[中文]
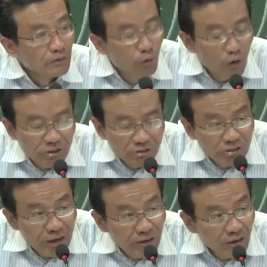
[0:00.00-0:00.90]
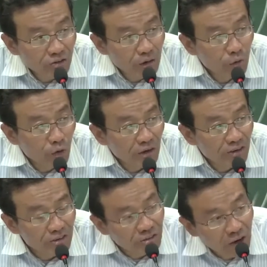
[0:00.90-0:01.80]
如果是这样的生活的
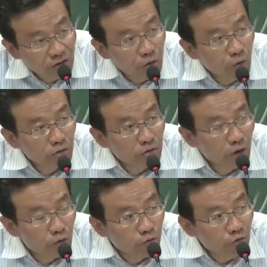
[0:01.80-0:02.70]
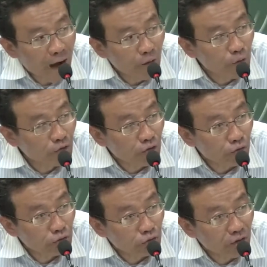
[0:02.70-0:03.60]
日常生活都要用法律的
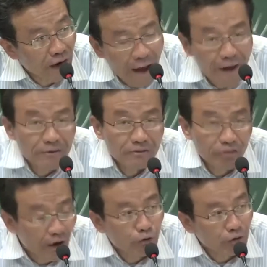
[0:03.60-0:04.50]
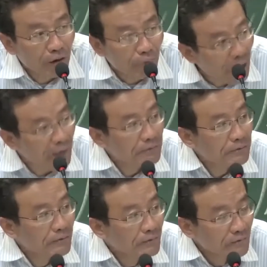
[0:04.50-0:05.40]
诉讼来解决的话，
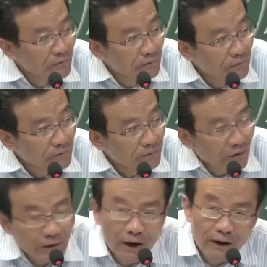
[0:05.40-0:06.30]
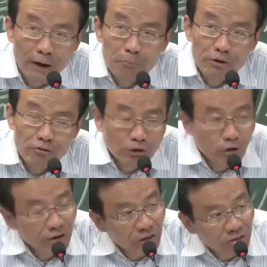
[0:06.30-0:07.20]
想想看，比方
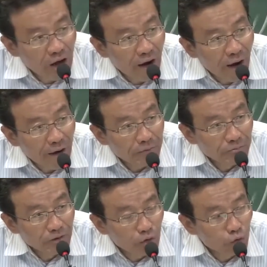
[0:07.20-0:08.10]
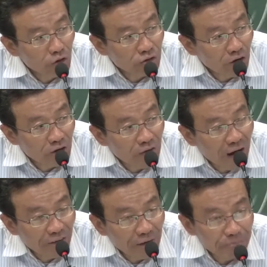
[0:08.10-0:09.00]
说一个上海要多少个
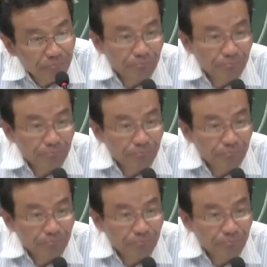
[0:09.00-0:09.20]
法庭？